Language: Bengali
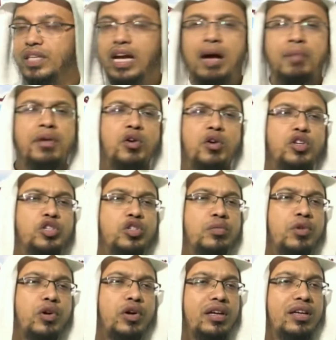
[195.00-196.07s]
আমরা অনেক
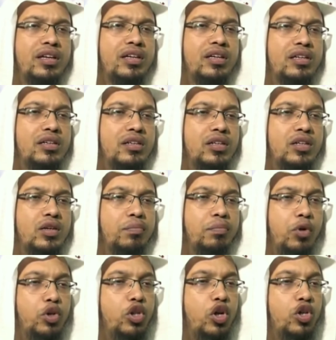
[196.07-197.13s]
সময়
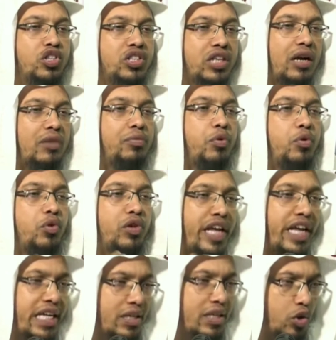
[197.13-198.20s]
বৈধ জার হুক
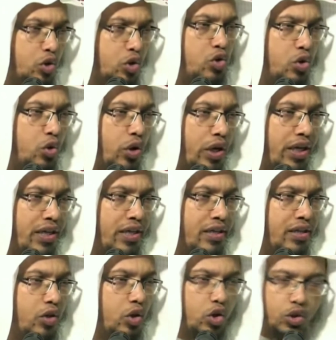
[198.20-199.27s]
নেই অসুস্থ হলে
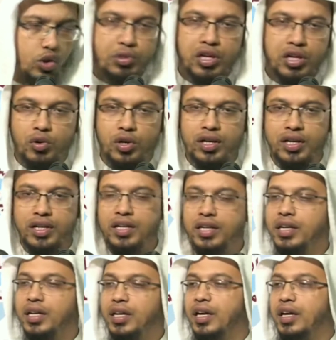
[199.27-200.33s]
অসুবিধা হলে
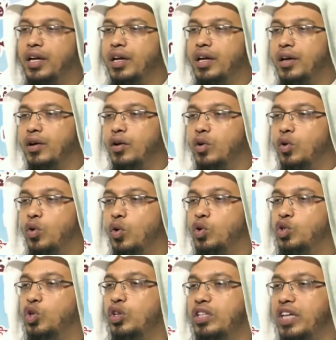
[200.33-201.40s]

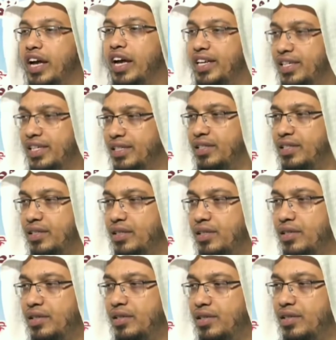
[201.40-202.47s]
ঔষধ খাই
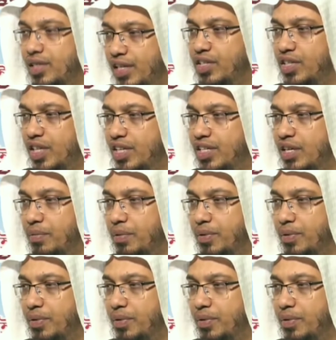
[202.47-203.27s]
চিকিৎসা হিসাবে